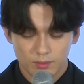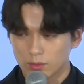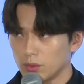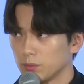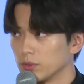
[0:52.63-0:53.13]

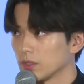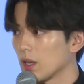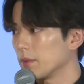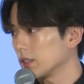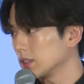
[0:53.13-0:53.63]

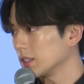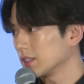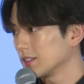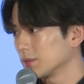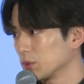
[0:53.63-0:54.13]
トリプルカメラで
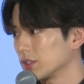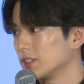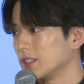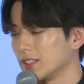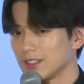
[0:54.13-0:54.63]
もつ
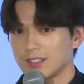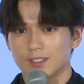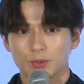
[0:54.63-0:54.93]
いていて